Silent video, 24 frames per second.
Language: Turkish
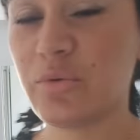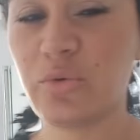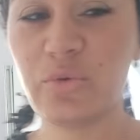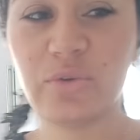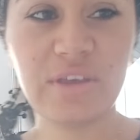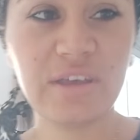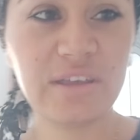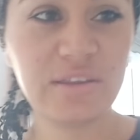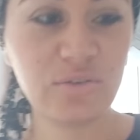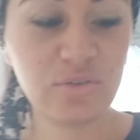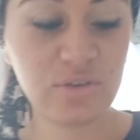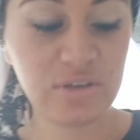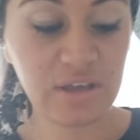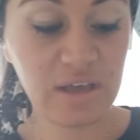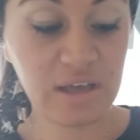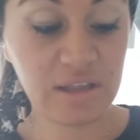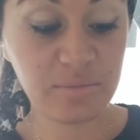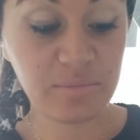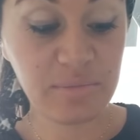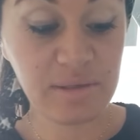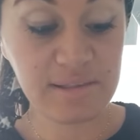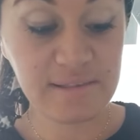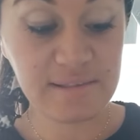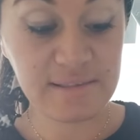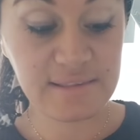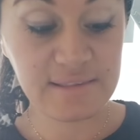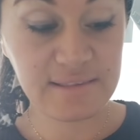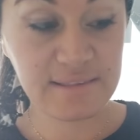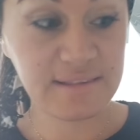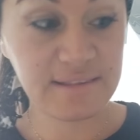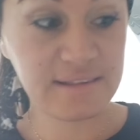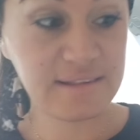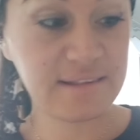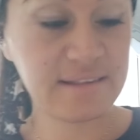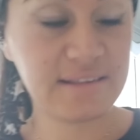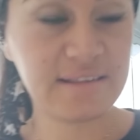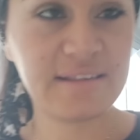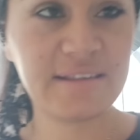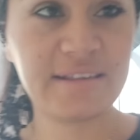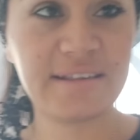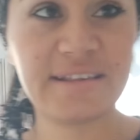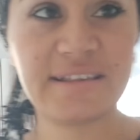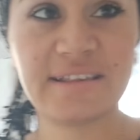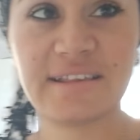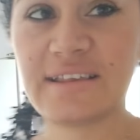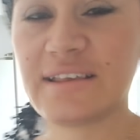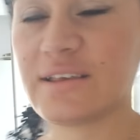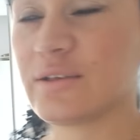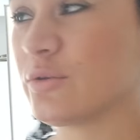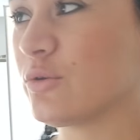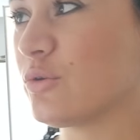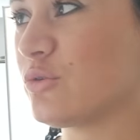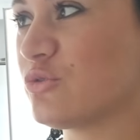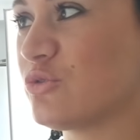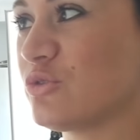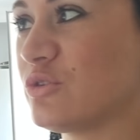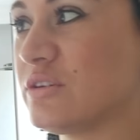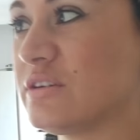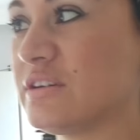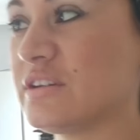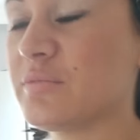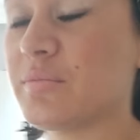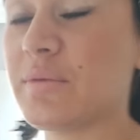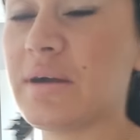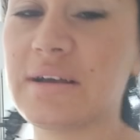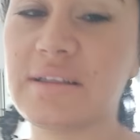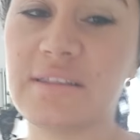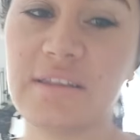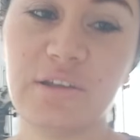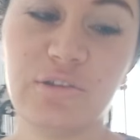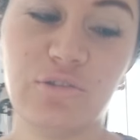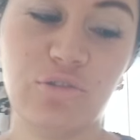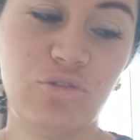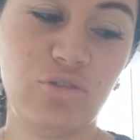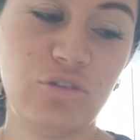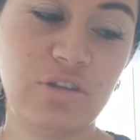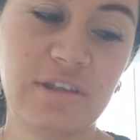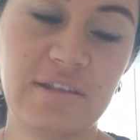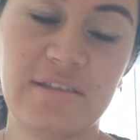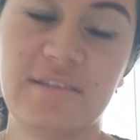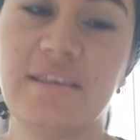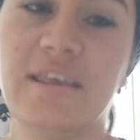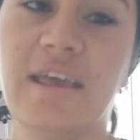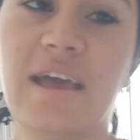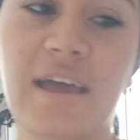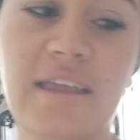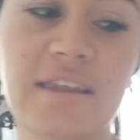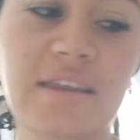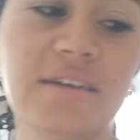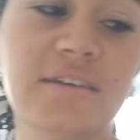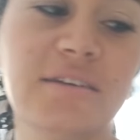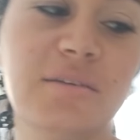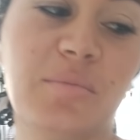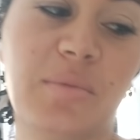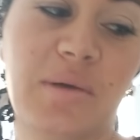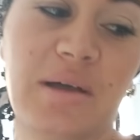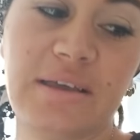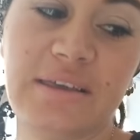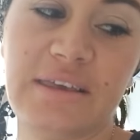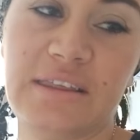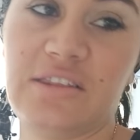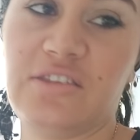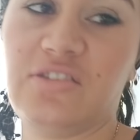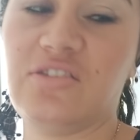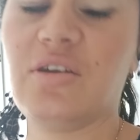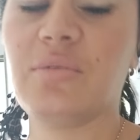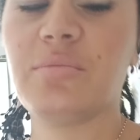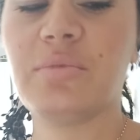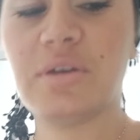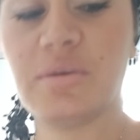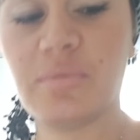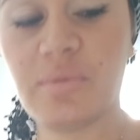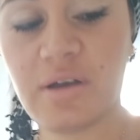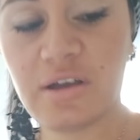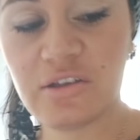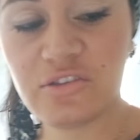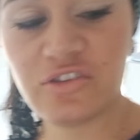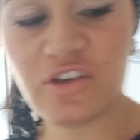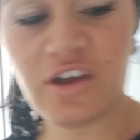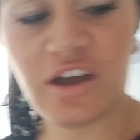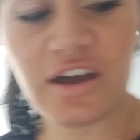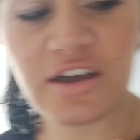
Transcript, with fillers: sabah uyanır uyanmaz. Şey gözünü ırmakla açıyor. Nasıl yani? Irmağa gideceğim. Irmağa